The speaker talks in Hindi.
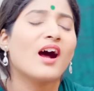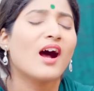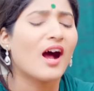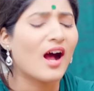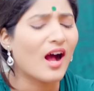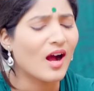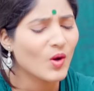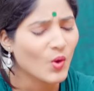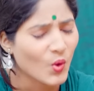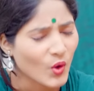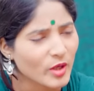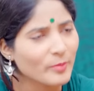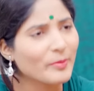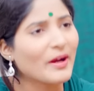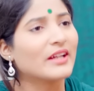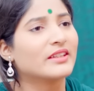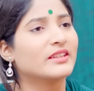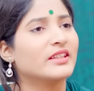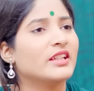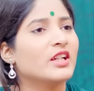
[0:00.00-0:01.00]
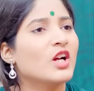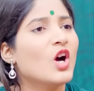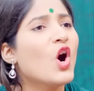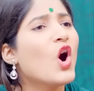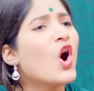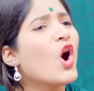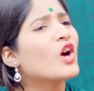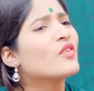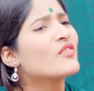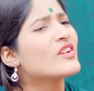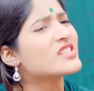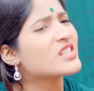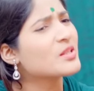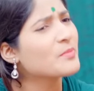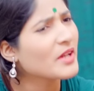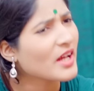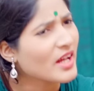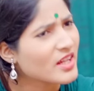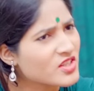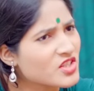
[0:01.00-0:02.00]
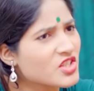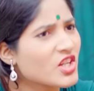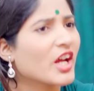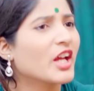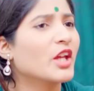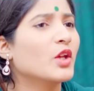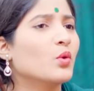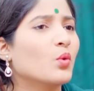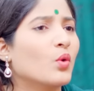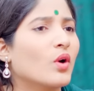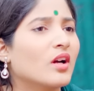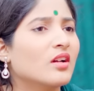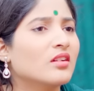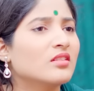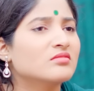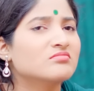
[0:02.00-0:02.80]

हाँ कोई बात नहीं और वैसे भी अच्छा ही हुआ